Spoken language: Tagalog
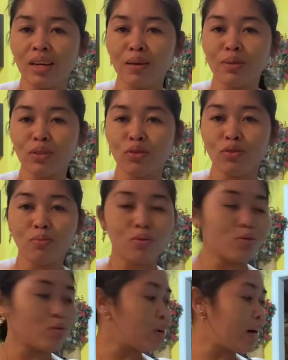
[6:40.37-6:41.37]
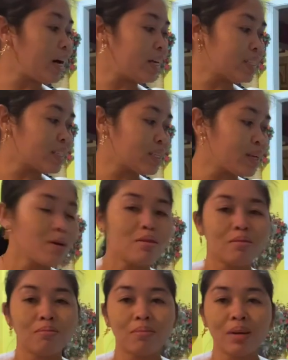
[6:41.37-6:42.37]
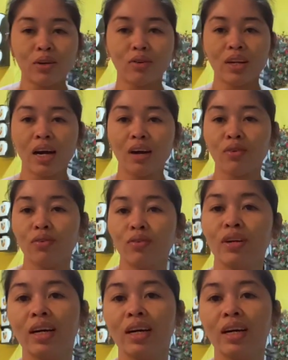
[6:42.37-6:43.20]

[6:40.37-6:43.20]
namin to bukas. Mayroon na akong